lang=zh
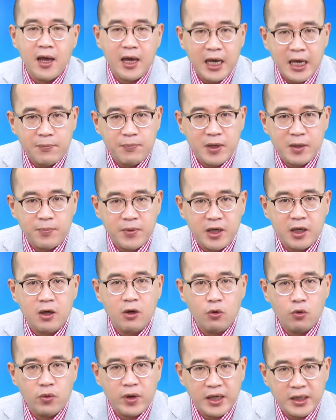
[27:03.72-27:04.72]

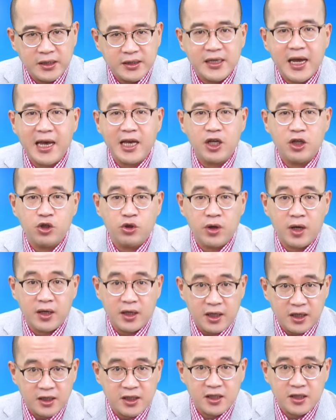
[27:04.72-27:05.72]
APP 会再选
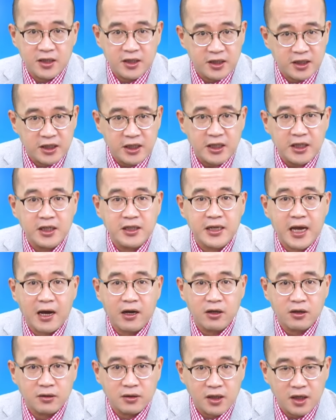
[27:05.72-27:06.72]
一次起
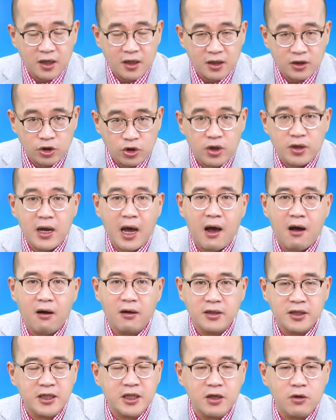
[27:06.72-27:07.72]
涨的讯号，
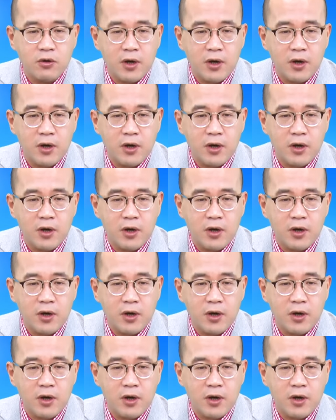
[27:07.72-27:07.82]
请各